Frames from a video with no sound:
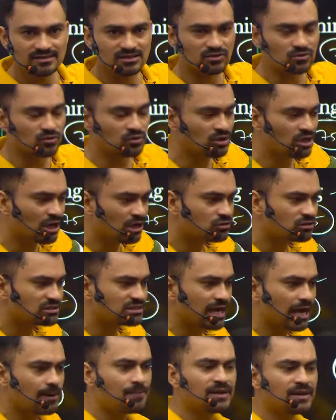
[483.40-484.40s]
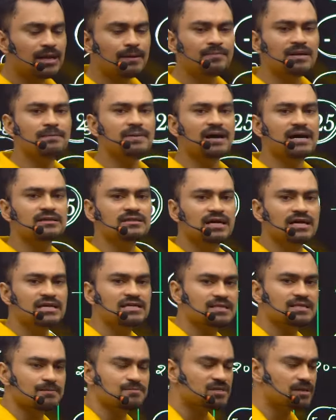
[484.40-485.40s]
हो तो यहाँ पर हमने बात करी
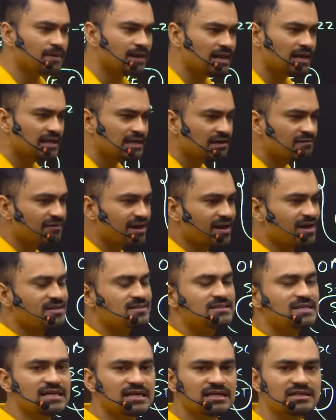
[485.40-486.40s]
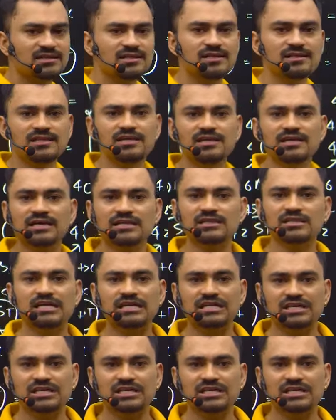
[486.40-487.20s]
सबसे पहले की वैकेंसी वैकेंसी कितनी थी कितनी